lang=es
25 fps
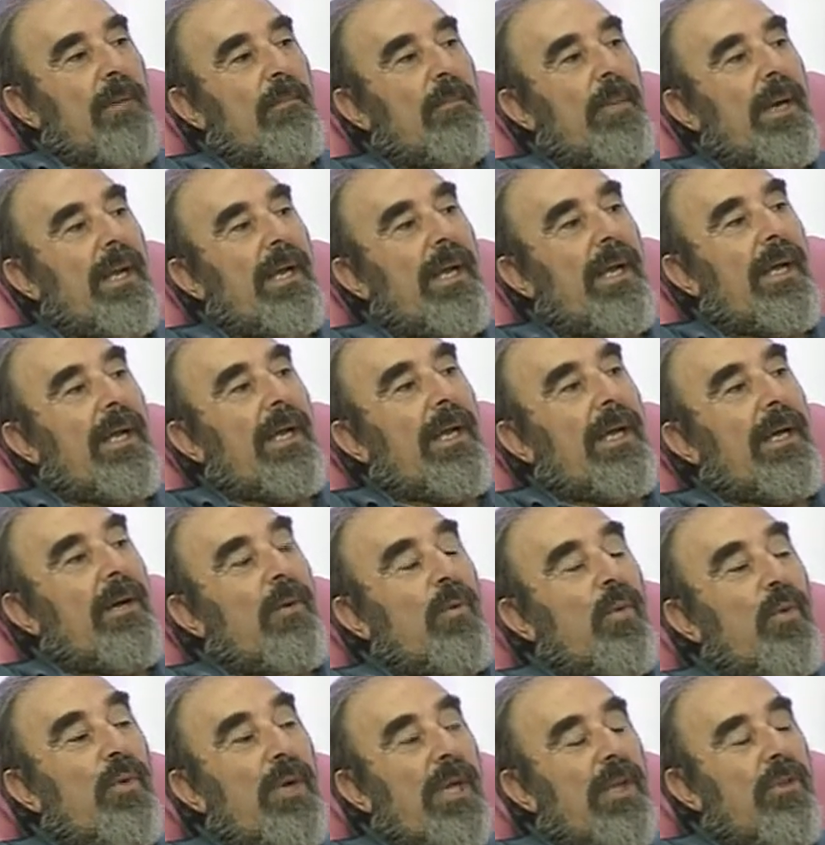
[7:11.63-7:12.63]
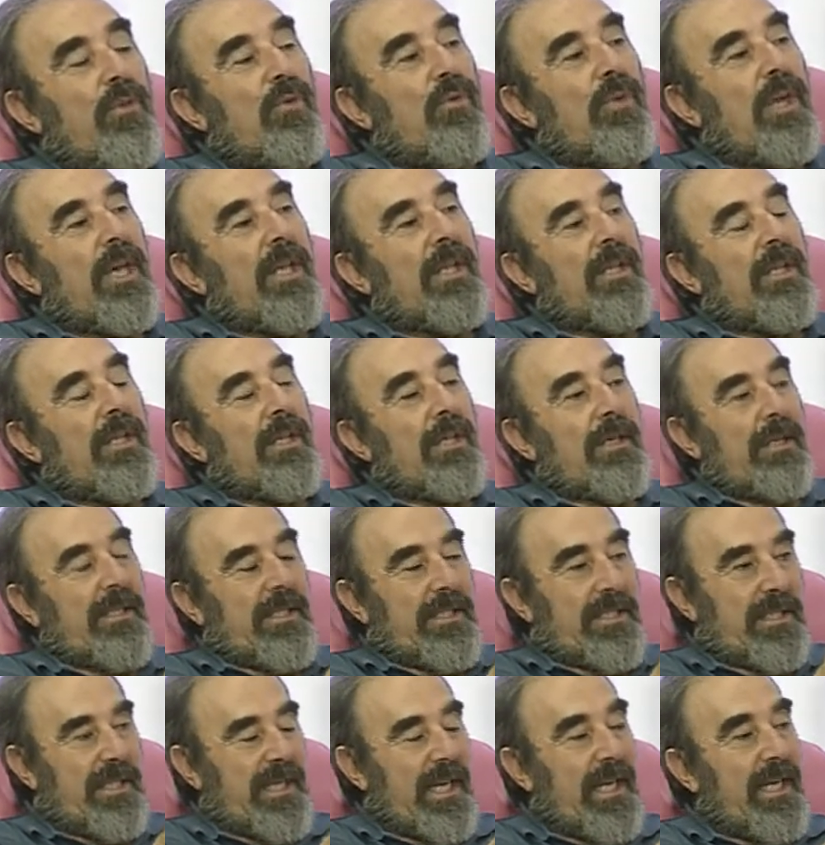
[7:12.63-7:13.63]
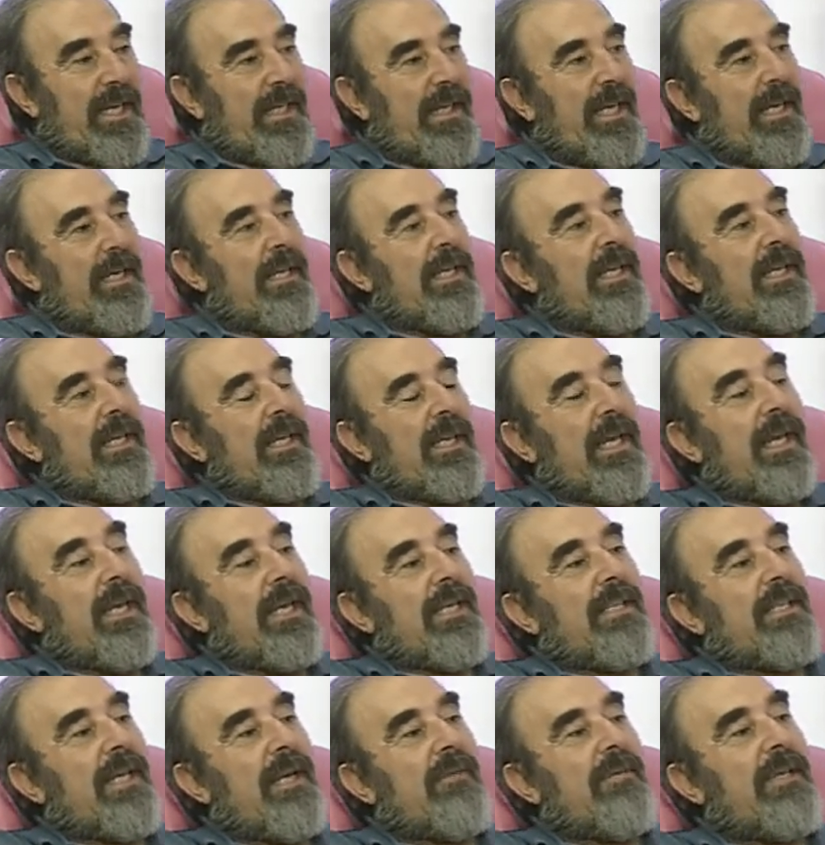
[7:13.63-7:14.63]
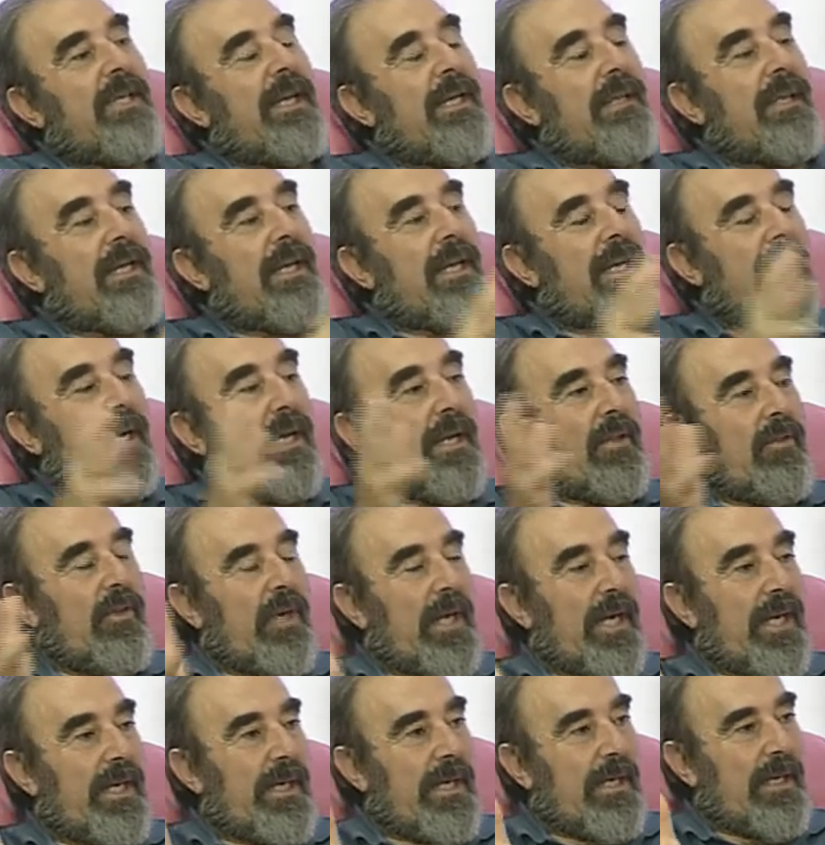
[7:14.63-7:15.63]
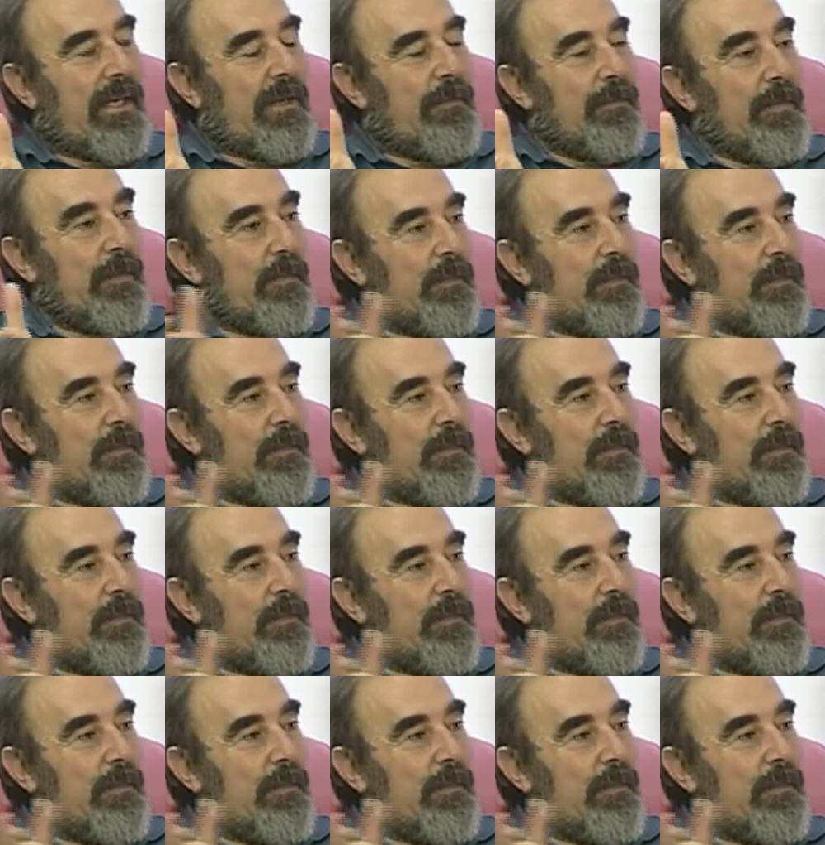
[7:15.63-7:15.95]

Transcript: para una ciudad ségeda que les había declarado la guerra.